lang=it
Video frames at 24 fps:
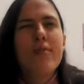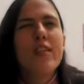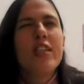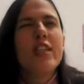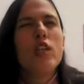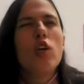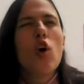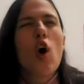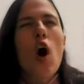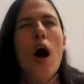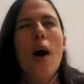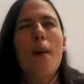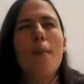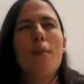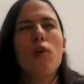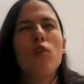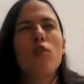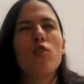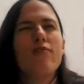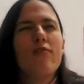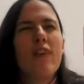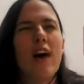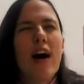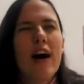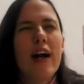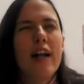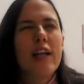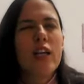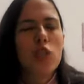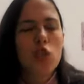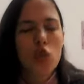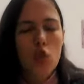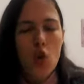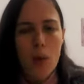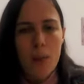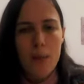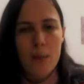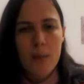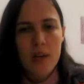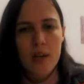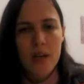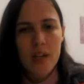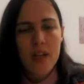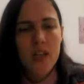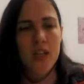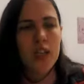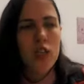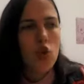io amo fare
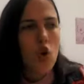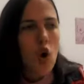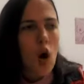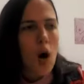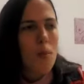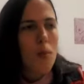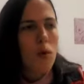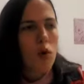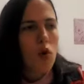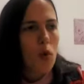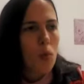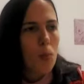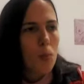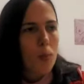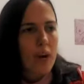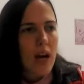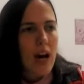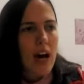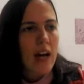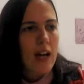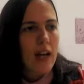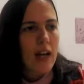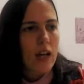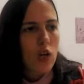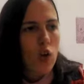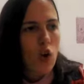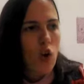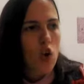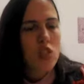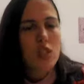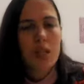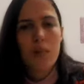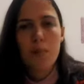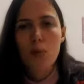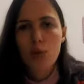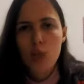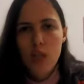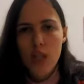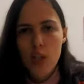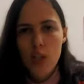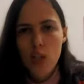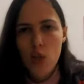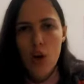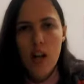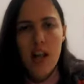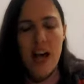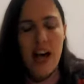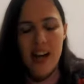shopping io amo comprare cose
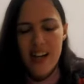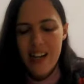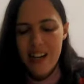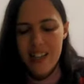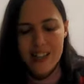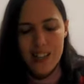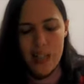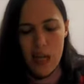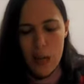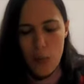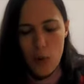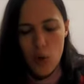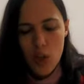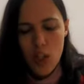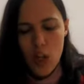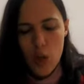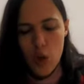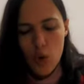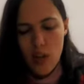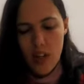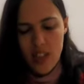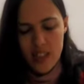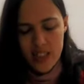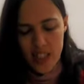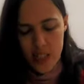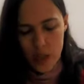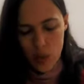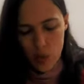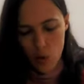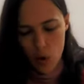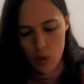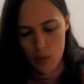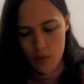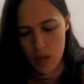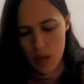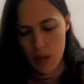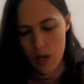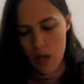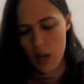modaiole anche se la moda non la seguo